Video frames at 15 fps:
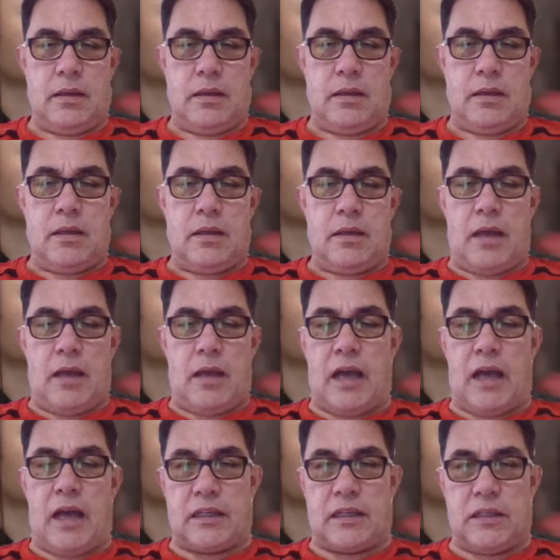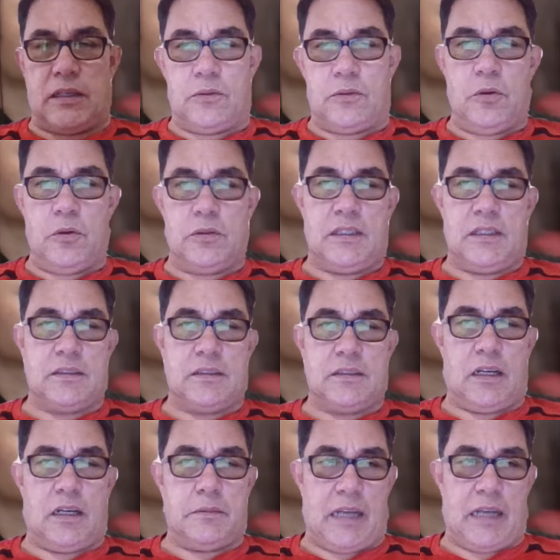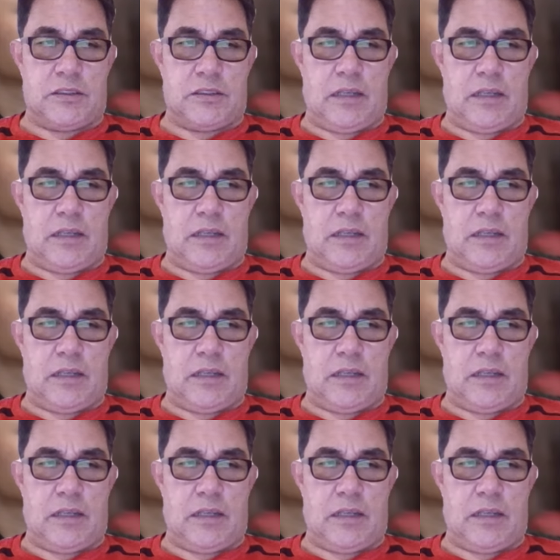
A Kiều buông tiếng thở dài rồi lại nói